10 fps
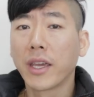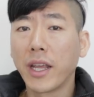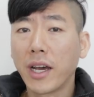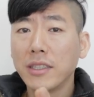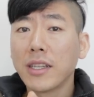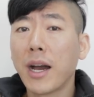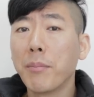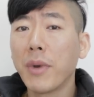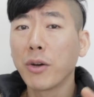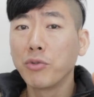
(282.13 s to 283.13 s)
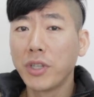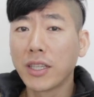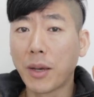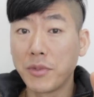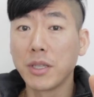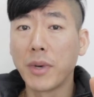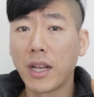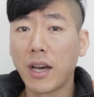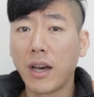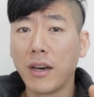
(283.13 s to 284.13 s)
계란을 한 바구니에 담지
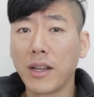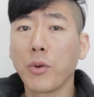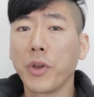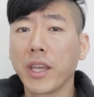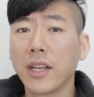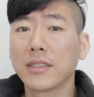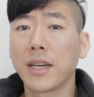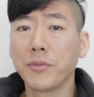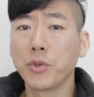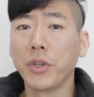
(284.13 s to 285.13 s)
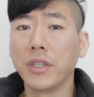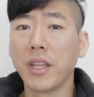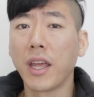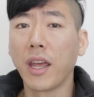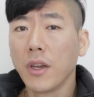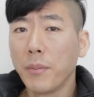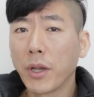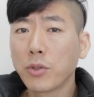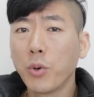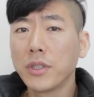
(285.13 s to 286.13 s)
마라 라고 얘기하는 사람들도 있는데
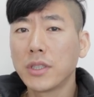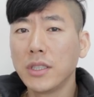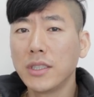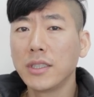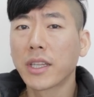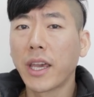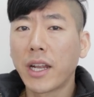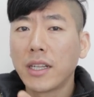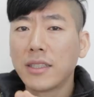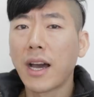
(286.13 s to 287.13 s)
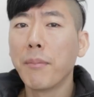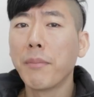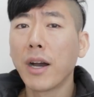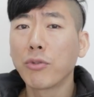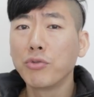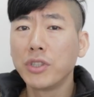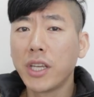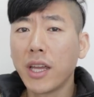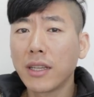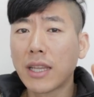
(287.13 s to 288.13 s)
백종원 씨는 계란을 한
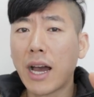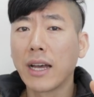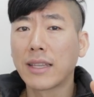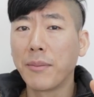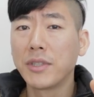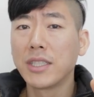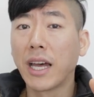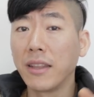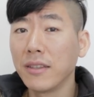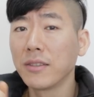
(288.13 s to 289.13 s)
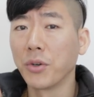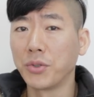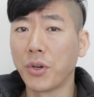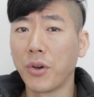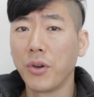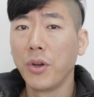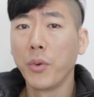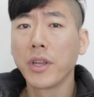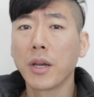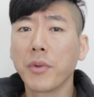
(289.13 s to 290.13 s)
바구니에 다 담지 않는 거죠.
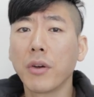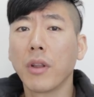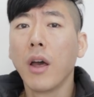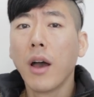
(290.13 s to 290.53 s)
왜냐하면